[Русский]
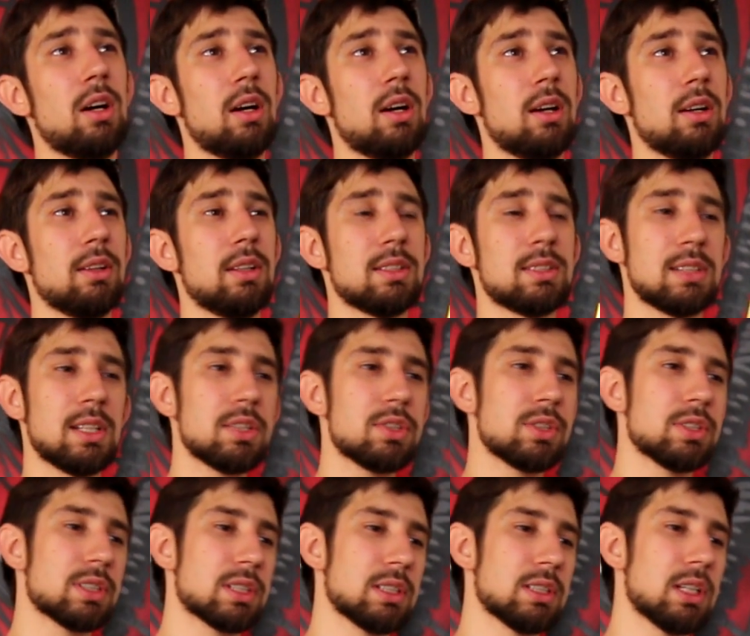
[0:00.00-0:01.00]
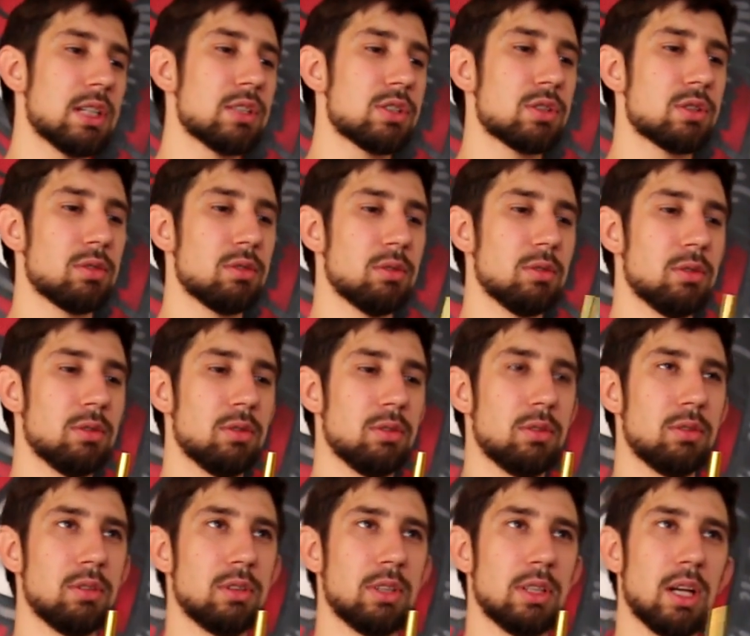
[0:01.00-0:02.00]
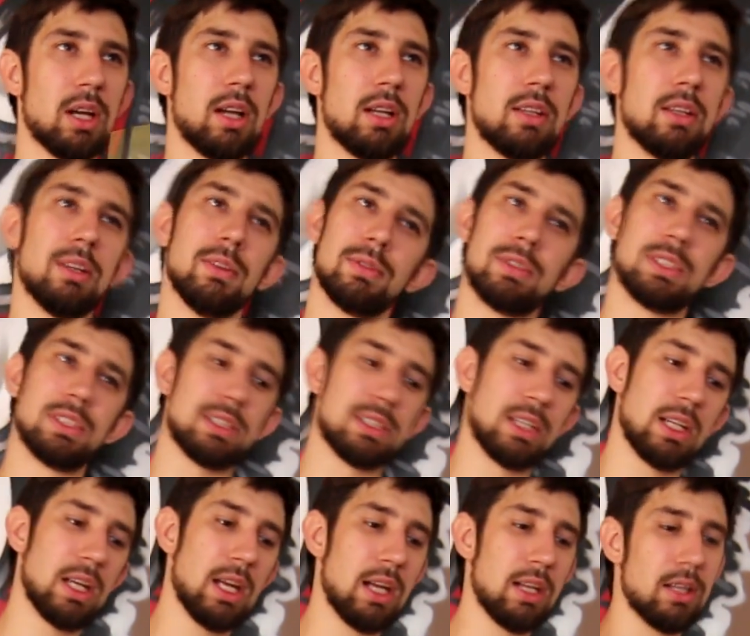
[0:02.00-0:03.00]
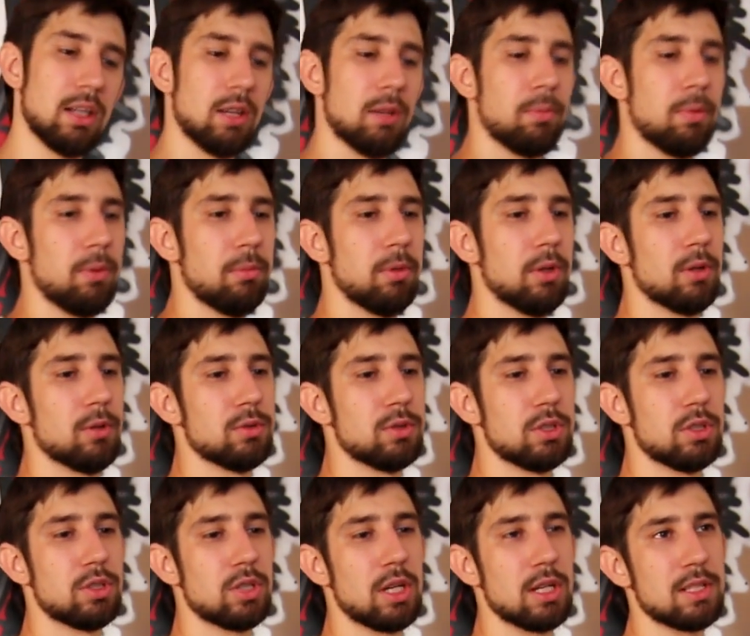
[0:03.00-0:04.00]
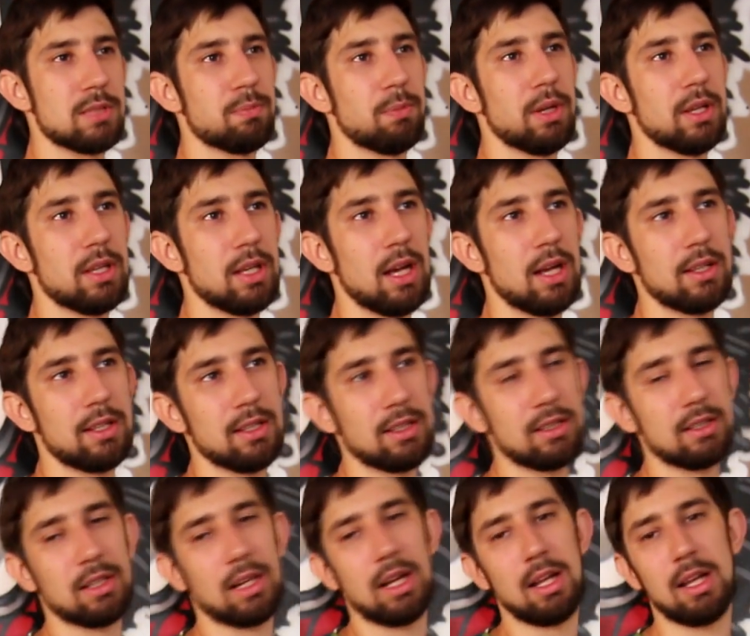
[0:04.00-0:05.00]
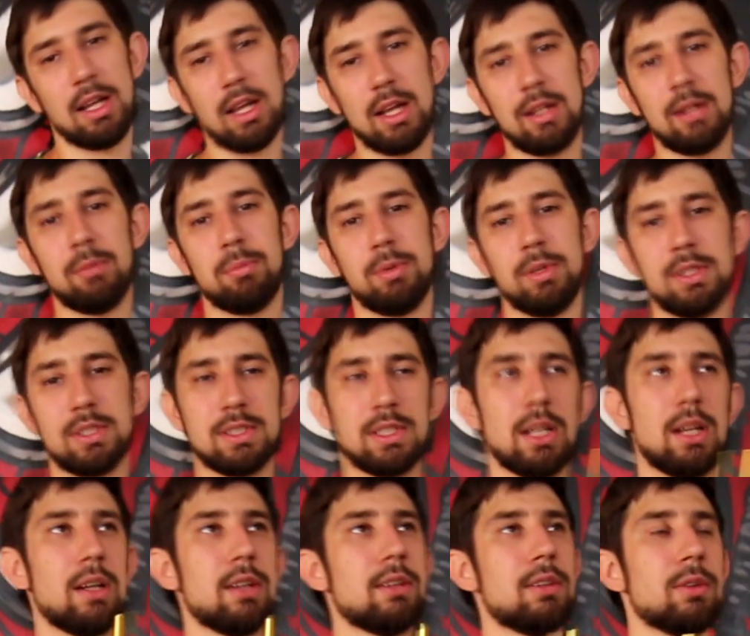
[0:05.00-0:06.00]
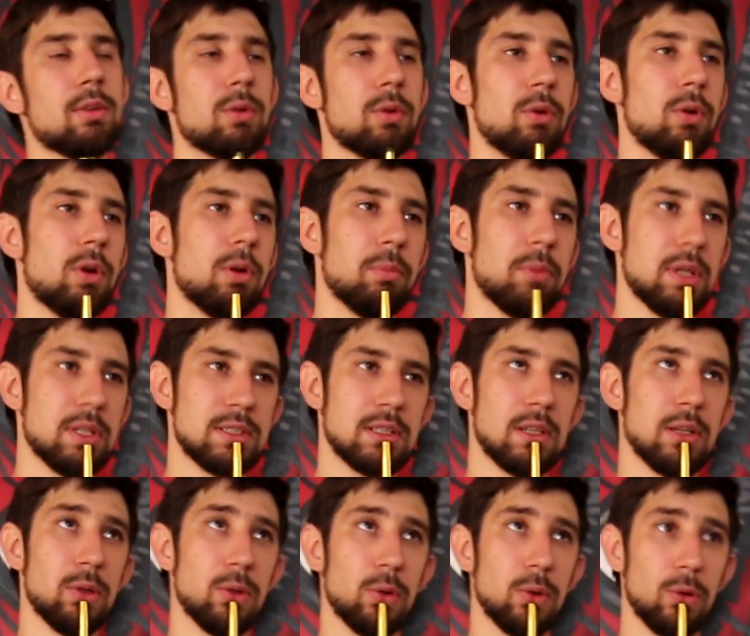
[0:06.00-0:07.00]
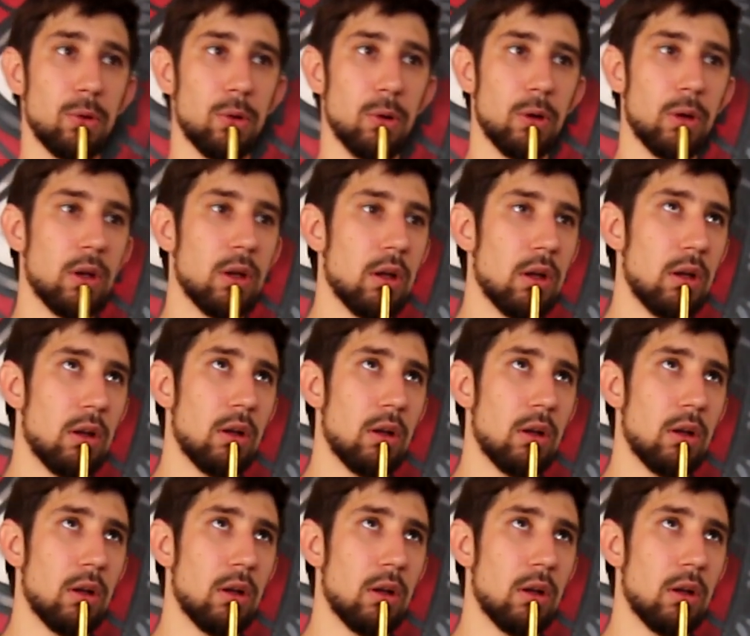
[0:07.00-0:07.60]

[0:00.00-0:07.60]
а, достаточно сказать, что я не в состоянии, к примеру, сейчас поднять этот кальян и переставить на другое место одной рукой.